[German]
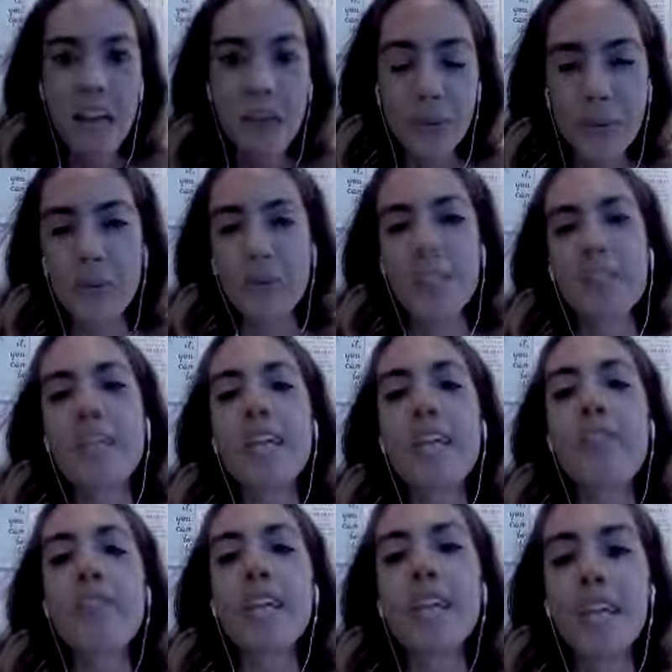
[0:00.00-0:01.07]
Gut,
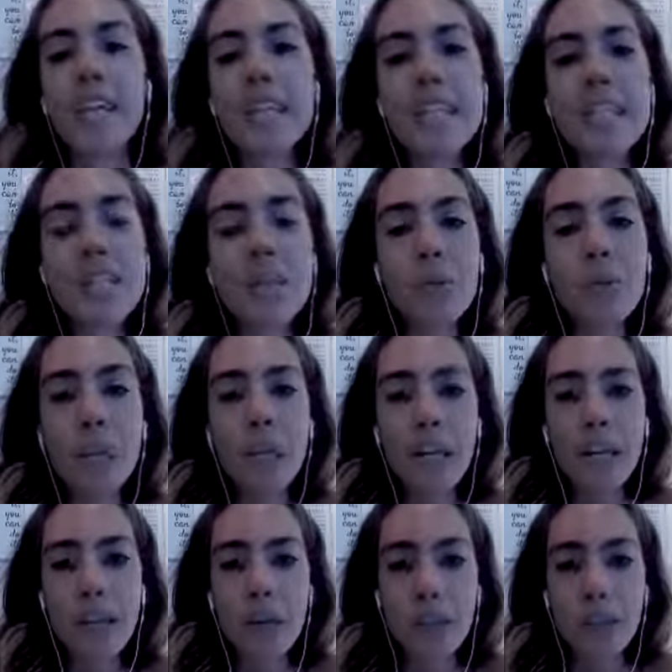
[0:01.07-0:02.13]
für jeden ist
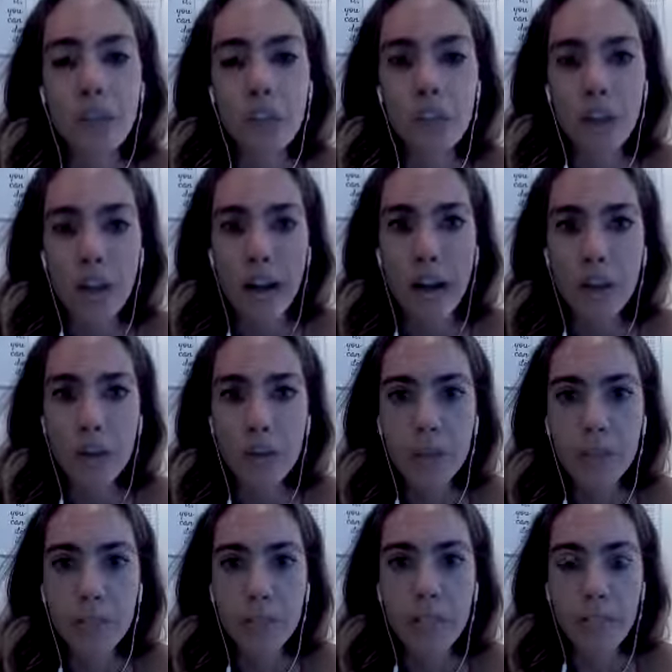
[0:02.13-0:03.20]
natürlich eine gute
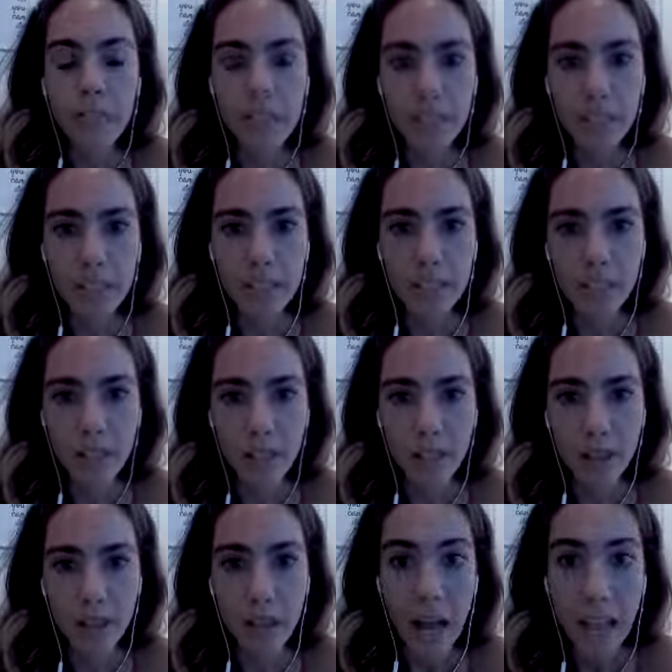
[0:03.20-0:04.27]
Schlafroutine etwas
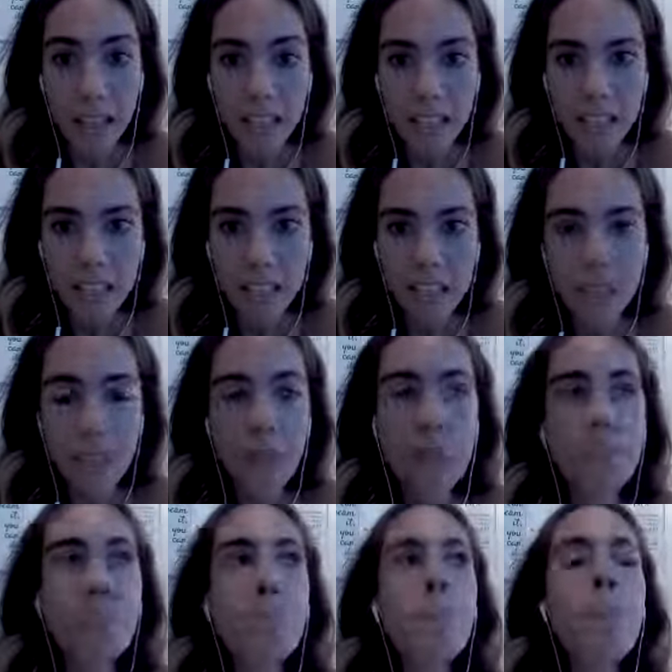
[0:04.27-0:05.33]
ähm, anderes,
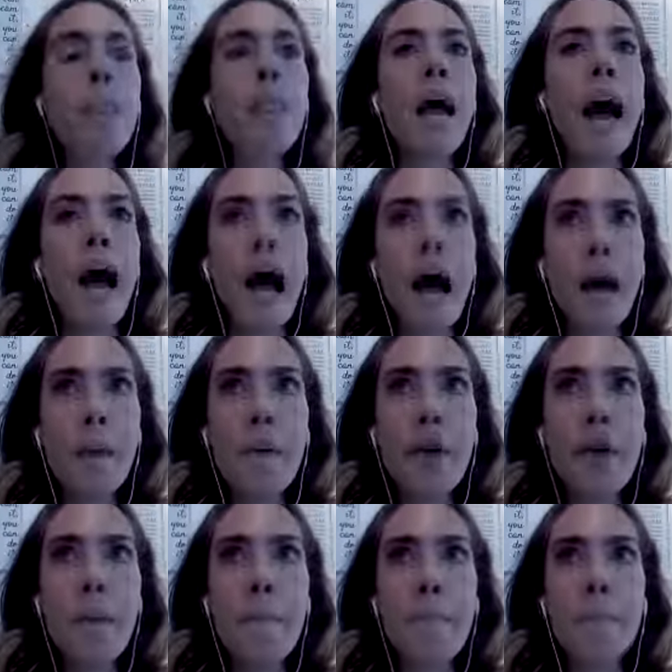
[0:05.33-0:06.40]

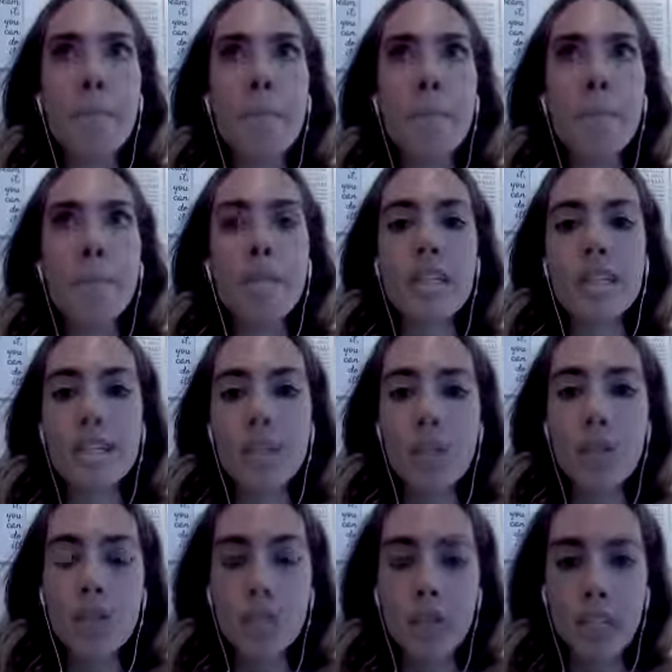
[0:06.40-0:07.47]
aber mh, mm, es gibt
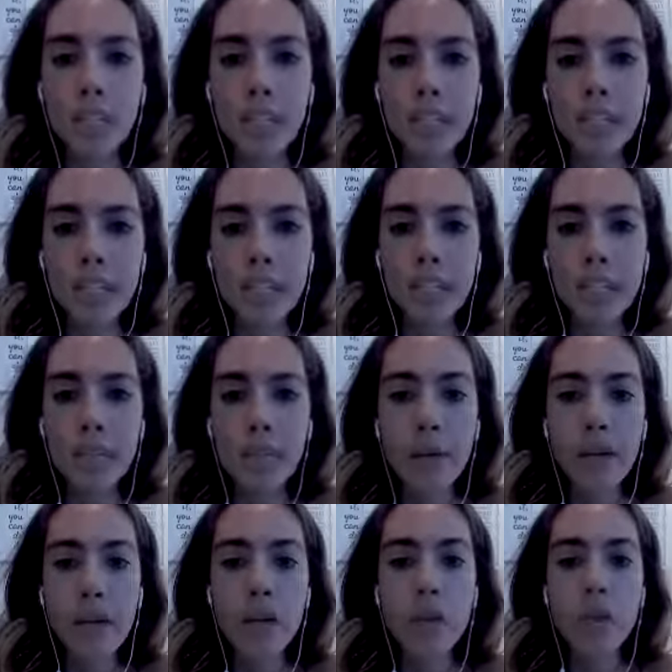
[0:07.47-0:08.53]
so ein paar Dinge, die
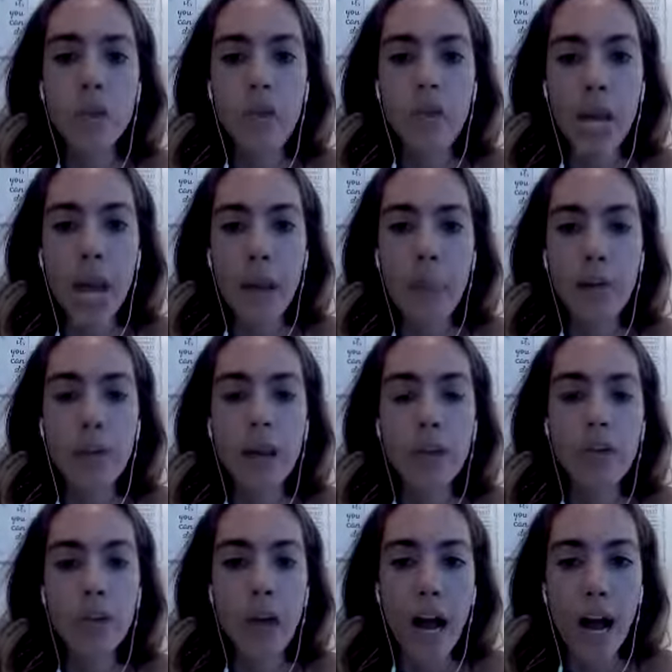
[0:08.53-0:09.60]
man unterschreiben
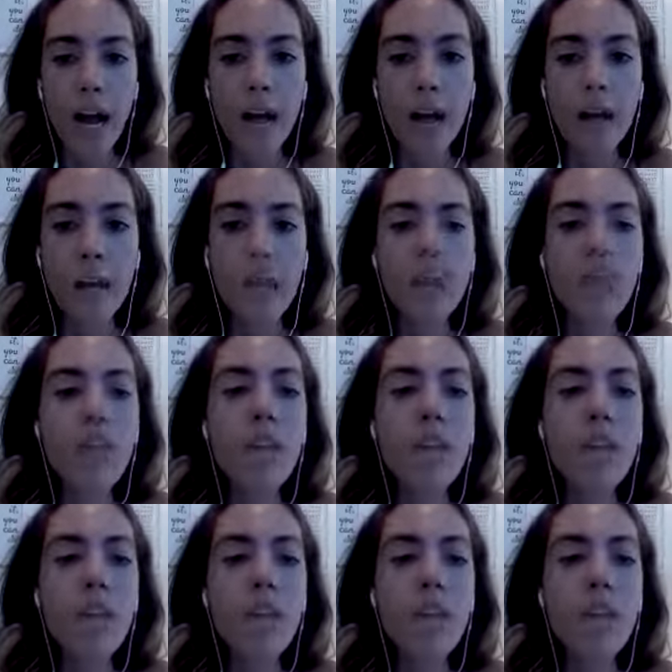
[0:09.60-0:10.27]
kann für alle,